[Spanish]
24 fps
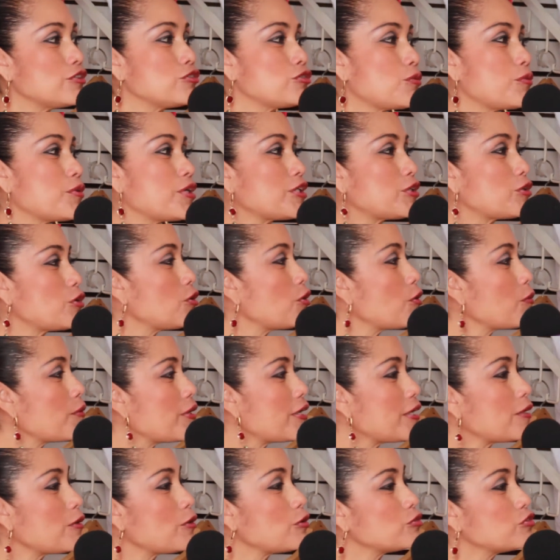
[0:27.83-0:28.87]
y sobre todo
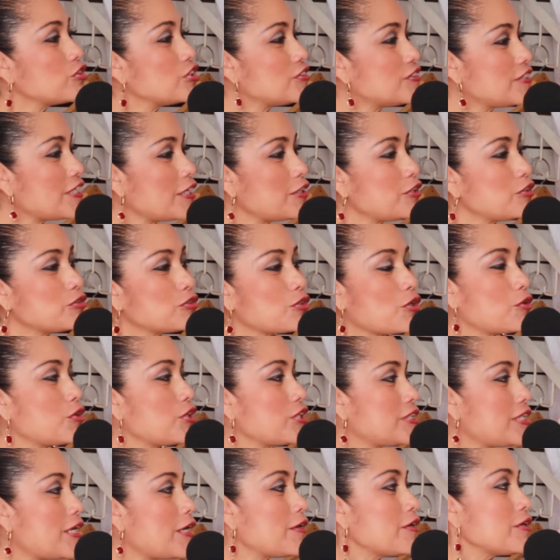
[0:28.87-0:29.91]
ver los diseños que
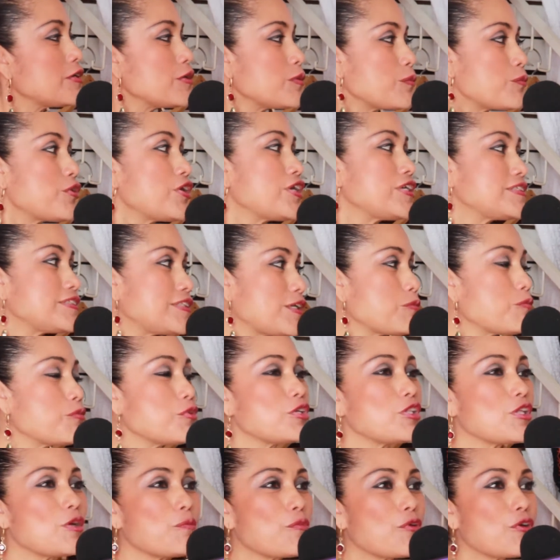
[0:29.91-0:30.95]
ahorita pues están
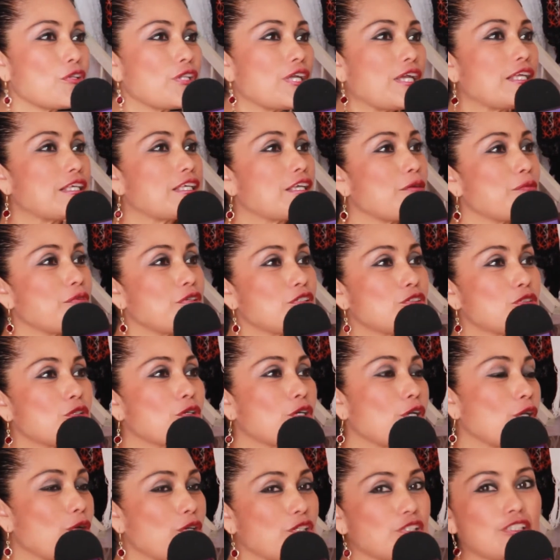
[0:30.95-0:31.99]
muy de moda y que he visto
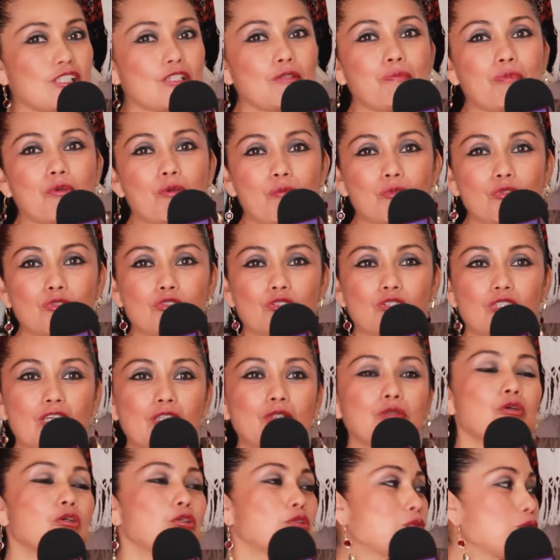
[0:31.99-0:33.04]
que los estás
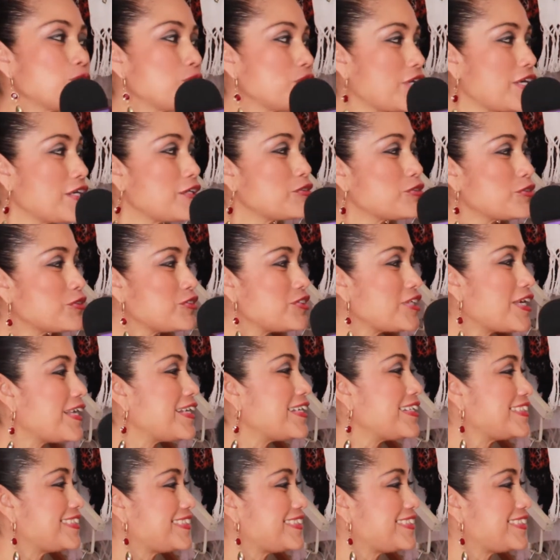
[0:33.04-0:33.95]
promocionando en tus redes sociales.